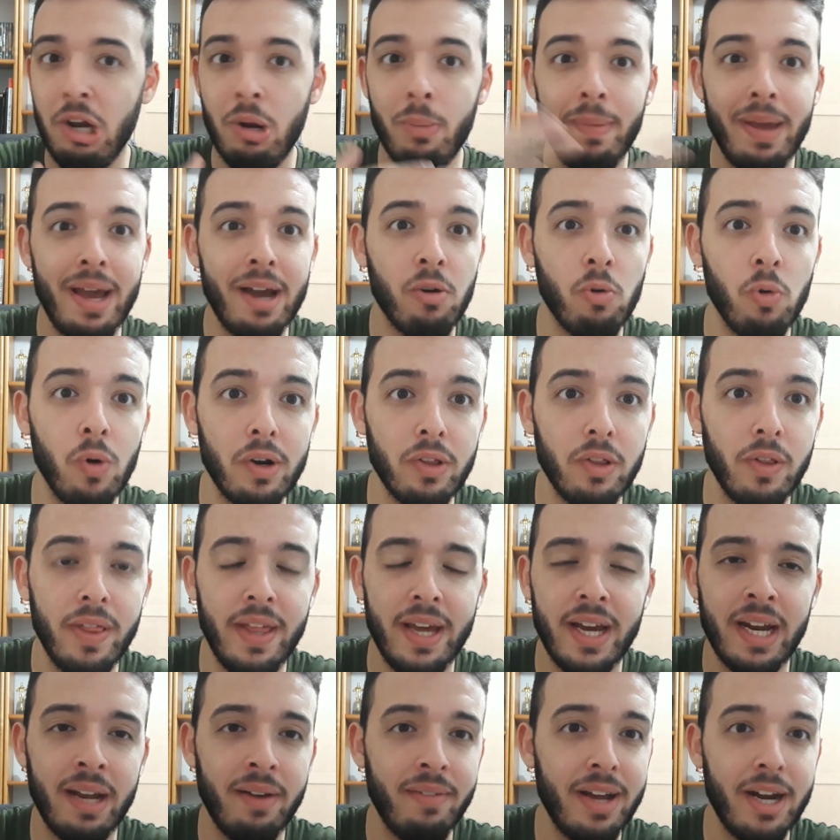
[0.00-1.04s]
no me acuerdo
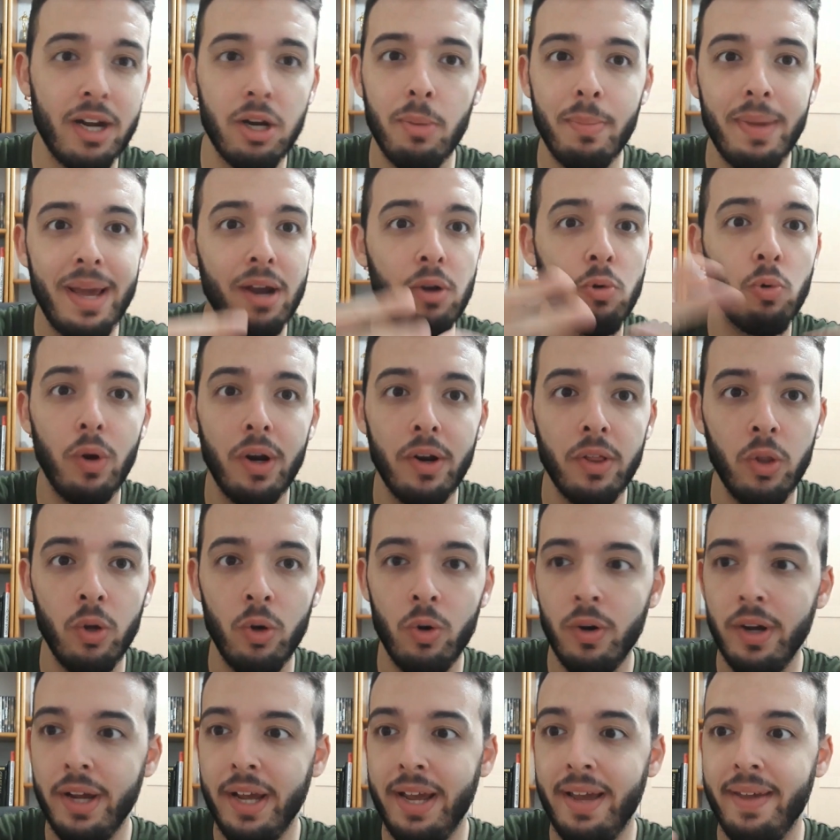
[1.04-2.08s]
de grabar, no me
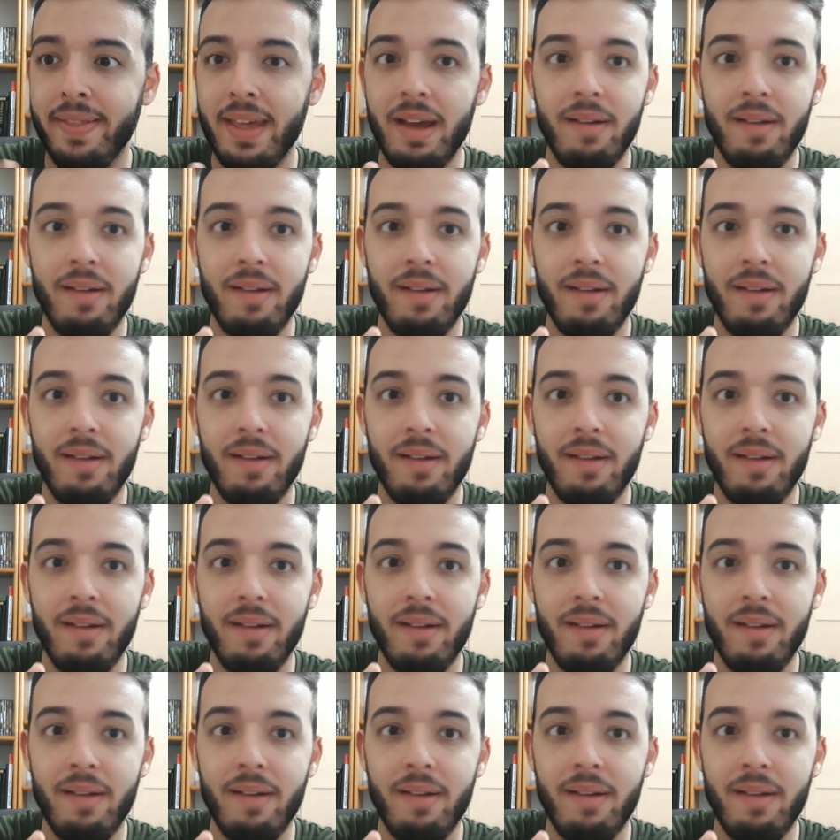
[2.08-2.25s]
acuerdo eh,